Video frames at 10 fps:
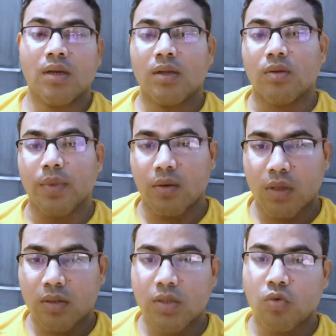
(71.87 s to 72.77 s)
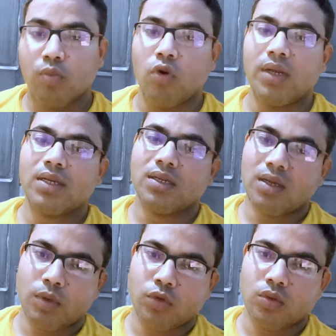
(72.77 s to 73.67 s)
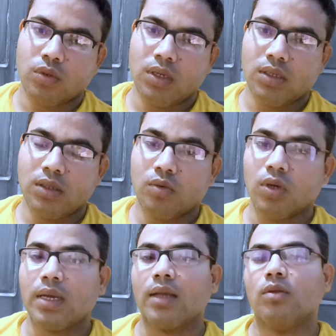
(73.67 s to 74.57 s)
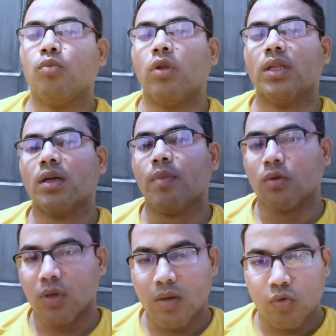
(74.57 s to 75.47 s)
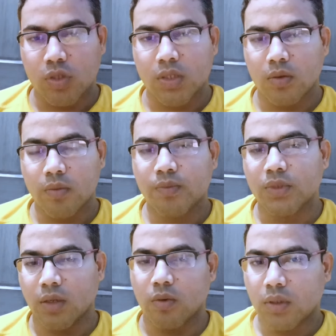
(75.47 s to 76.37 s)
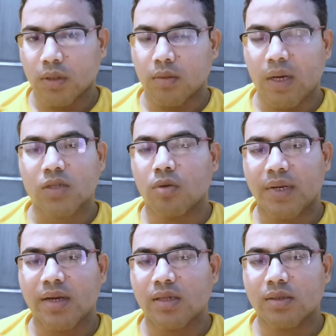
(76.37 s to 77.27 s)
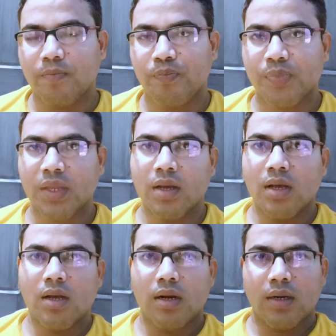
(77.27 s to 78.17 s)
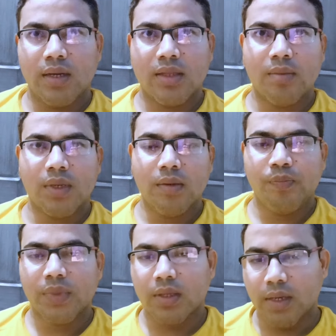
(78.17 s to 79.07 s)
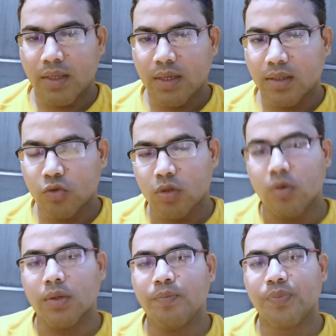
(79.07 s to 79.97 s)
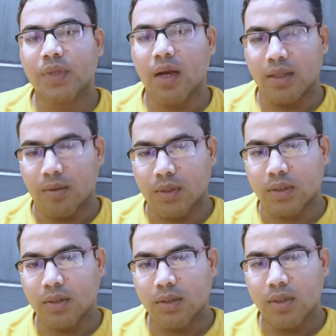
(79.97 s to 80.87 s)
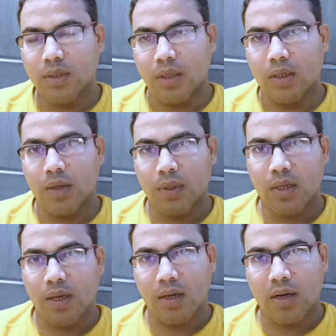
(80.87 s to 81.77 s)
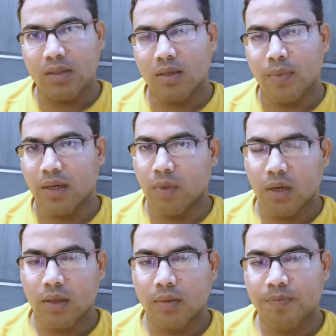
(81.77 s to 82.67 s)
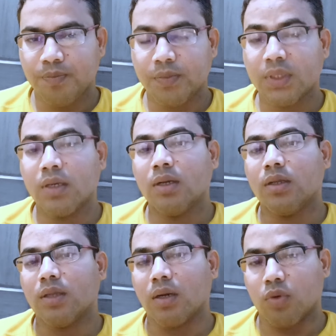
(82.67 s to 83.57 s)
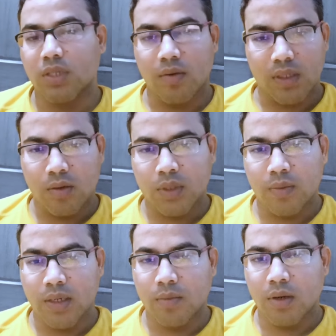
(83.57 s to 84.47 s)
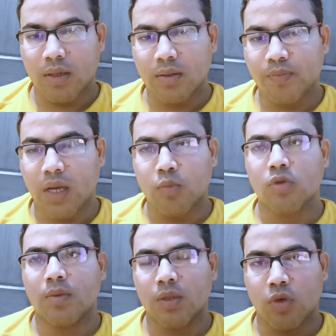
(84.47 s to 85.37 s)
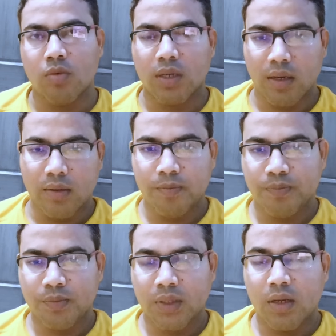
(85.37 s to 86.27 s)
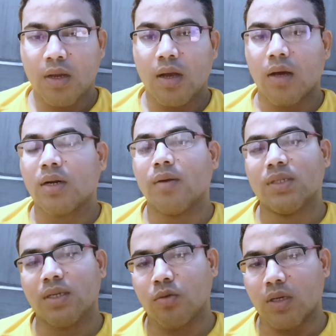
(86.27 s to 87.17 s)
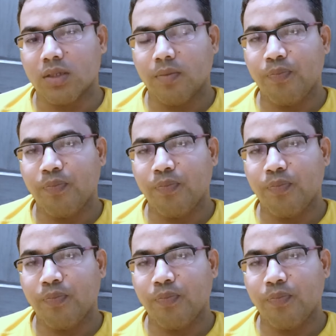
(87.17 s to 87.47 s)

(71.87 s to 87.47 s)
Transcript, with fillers: তো মেন কথা হচ্ছে ওর বলিং অ্যাকশনটাই আমার পছন্দ না ওকে একদম বল থেকে বাদ করে দেওয়া উচিত ছিল যাই হোক বাকি সব ঠিক আছে ঠিক তেমনি এদের ক্ষেত্রে যদি ধরি হায়দ্রাবাদকে তাহলে আমাকে হেনরি ক্লাসনের ব্যাটিং ভালো লাগে তারপরে সাহবাজ আমাদের ব্যাটিং ভালো লাগে আব্দুল সামাদ মোটামুটি খেলে আর ট্রেভিসের তো আছে